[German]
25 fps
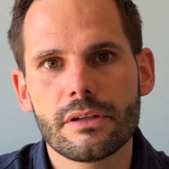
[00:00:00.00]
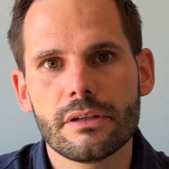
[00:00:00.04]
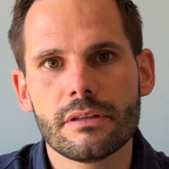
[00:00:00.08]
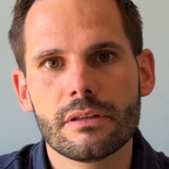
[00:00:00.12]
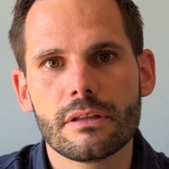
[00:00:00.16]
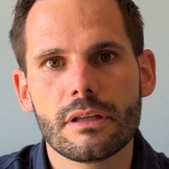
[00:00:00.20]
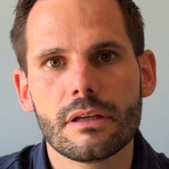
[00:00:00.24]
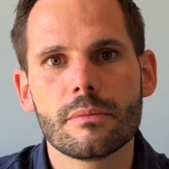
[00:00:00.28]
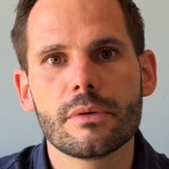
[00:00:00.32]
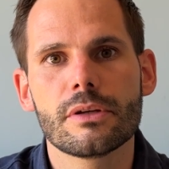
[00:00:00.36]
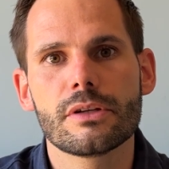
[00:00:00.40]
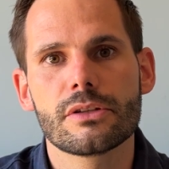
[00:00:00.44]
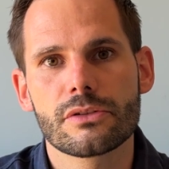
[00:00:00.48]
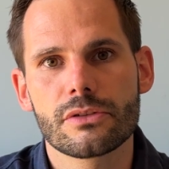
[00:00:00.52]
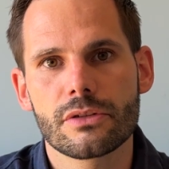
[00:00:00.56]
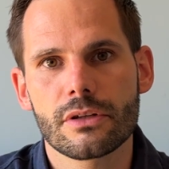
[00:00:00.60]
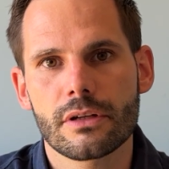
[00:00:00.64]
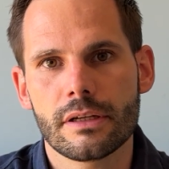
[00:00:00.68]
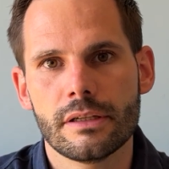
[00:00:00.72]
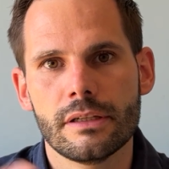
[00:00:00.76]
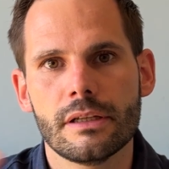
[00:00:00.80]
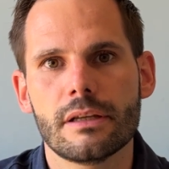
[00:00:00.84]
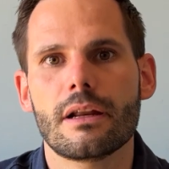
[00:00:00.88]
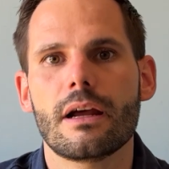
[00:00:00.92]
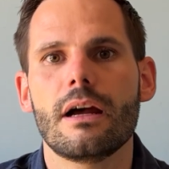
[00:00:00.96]
indem ich zur
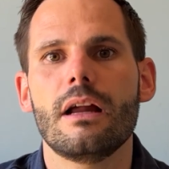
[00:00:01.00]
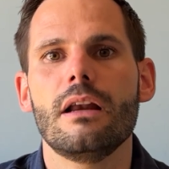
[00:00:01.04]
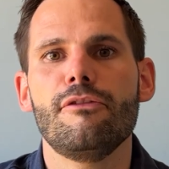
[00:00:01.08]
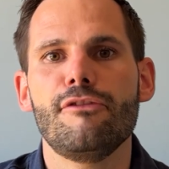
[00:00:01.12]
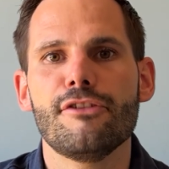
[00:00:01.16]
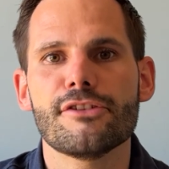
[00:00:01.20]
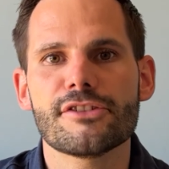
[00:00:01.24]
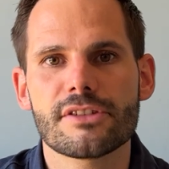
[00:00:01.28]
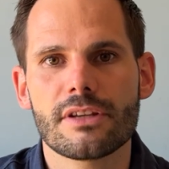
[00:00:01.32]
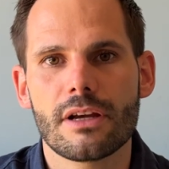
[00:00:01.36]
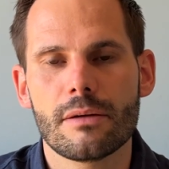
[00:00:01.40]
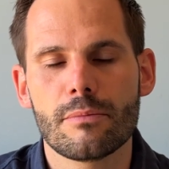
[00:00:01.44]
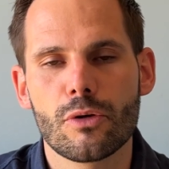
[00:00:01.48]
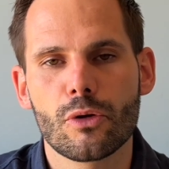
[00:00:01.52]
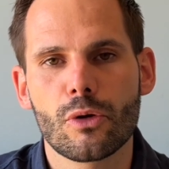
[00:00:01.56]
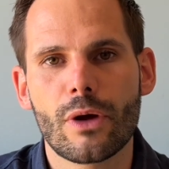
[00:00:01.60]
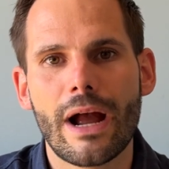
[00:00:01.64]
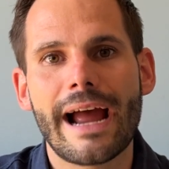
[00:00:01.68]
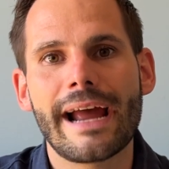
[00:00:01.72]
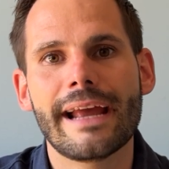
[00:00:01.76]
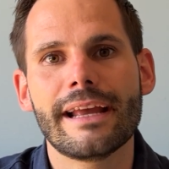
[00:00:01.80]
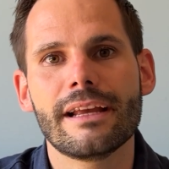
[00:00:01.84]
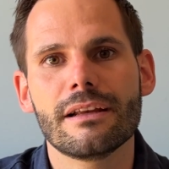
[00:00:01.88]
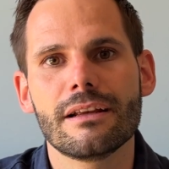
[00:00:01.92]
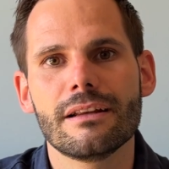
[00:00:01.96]
Generalversammlung
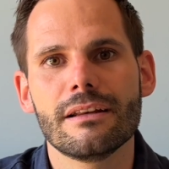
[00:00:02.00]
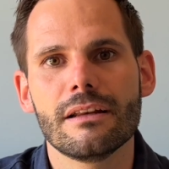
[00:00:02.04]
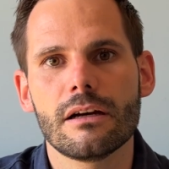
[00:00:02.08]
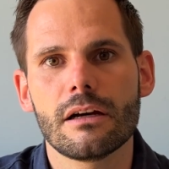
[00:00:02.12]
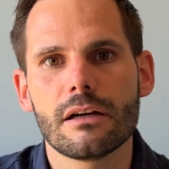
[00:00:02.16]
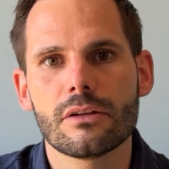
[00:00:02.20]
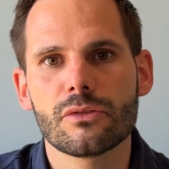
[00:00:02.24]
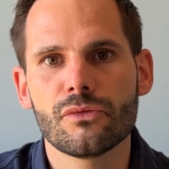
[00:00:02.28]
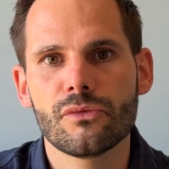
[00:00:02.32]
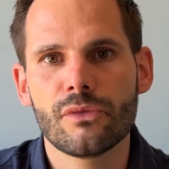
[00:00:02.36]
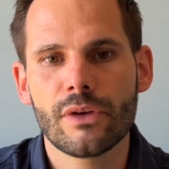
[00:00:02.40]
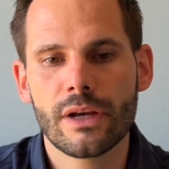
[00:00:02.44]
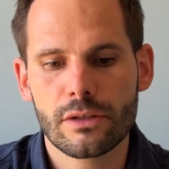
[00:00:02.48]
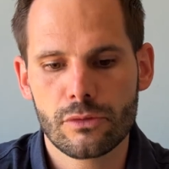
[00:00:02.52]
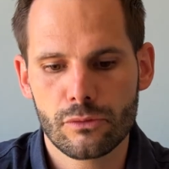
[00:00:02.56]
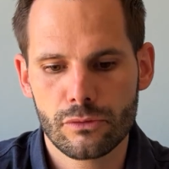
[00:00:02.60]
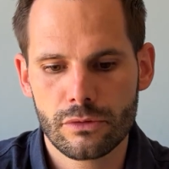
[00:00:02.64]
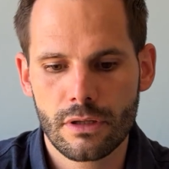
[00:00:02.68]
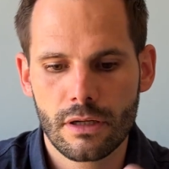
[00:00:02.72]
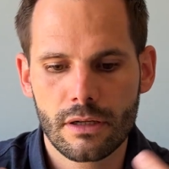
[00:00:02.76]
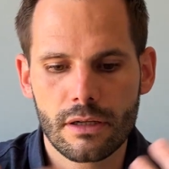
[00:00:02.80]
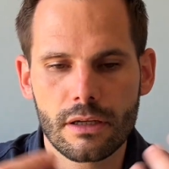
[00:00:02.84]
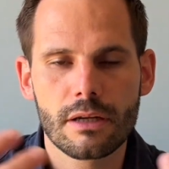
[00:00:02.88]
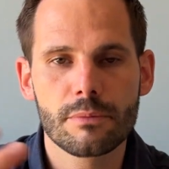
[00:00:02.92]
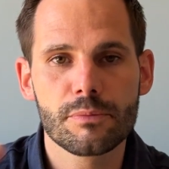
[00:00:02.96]
eingeladen werde und
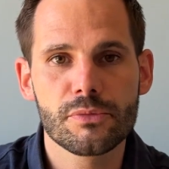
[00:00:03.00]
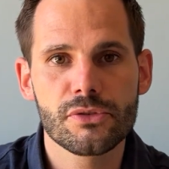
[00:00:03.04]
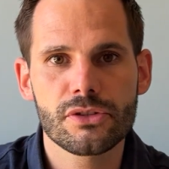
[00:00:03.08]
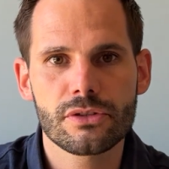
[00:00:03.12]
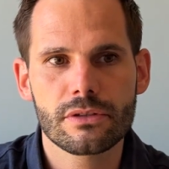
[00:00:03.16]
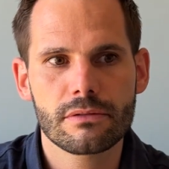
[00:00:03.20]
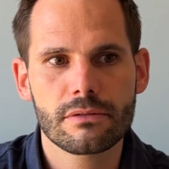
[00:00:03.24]
dann gibt es